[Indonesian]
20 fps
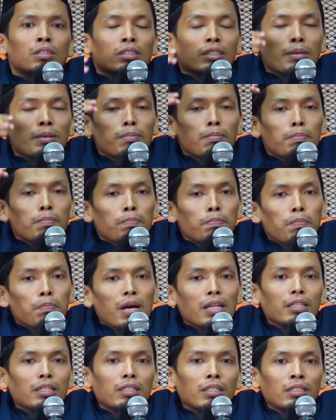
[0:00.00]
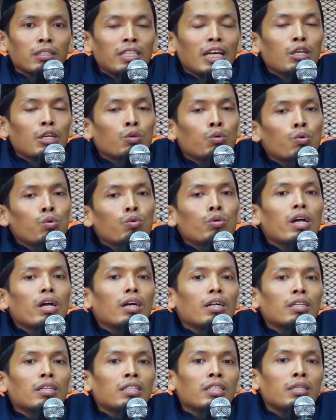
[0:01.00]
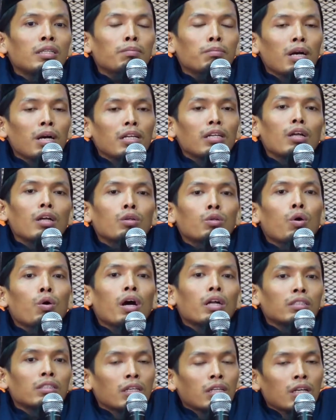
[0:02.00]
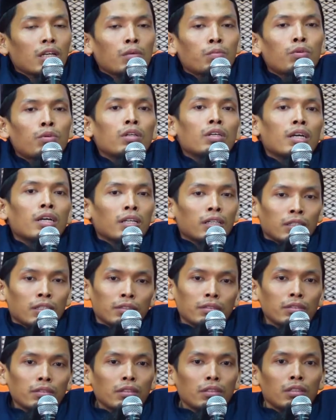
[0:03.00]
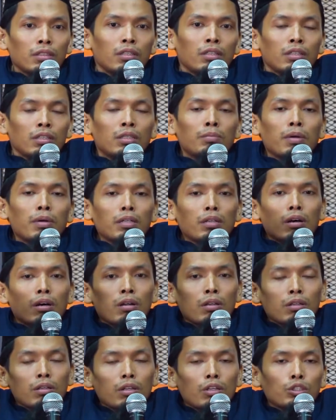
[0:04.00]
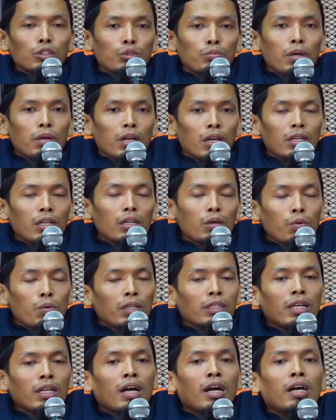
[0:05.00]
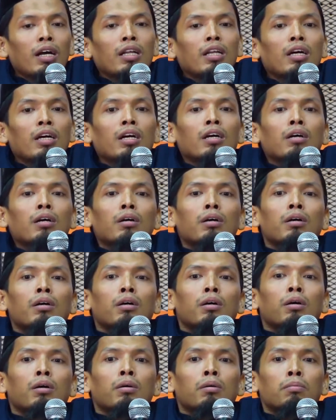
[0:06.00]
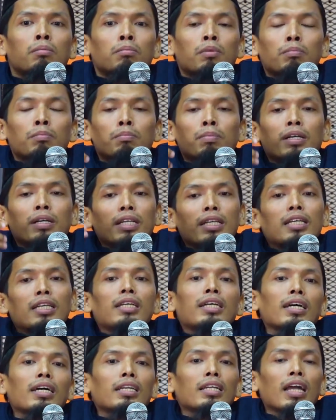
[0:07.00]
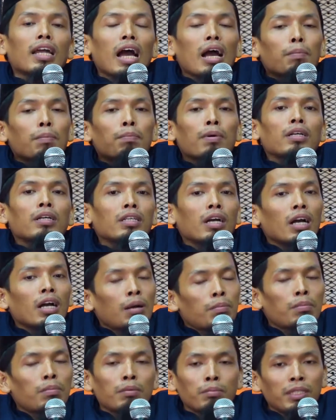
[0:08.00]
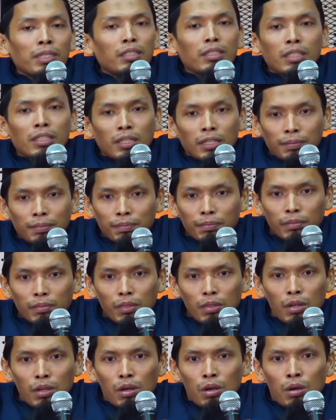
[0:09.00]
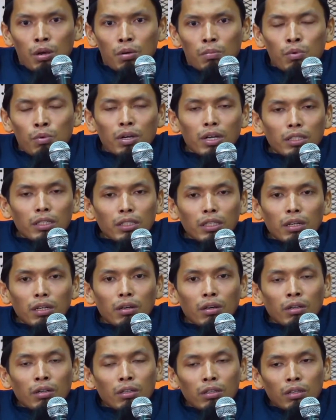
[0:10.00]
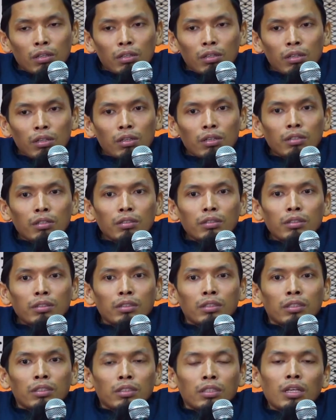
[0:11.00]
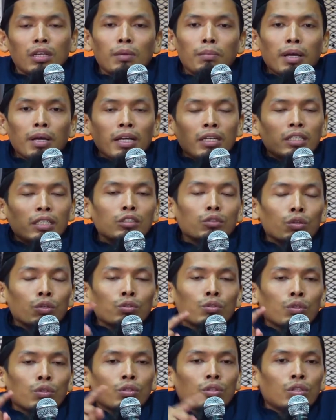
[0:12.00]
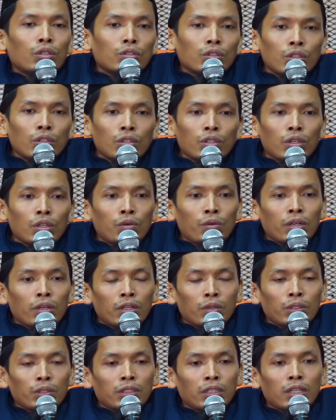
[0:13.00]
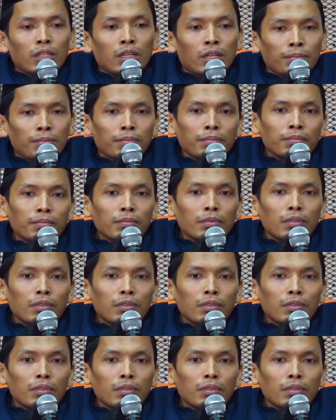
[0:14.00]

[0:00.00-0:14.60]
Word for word: tempat dan gudang di mana doa terkabulkan, di mana Allah Subhanahu wa taala memberikan apa yang hamba minta. Bukankah Allah dalam hadis Rasulullah Shallallahu alaihi wasallam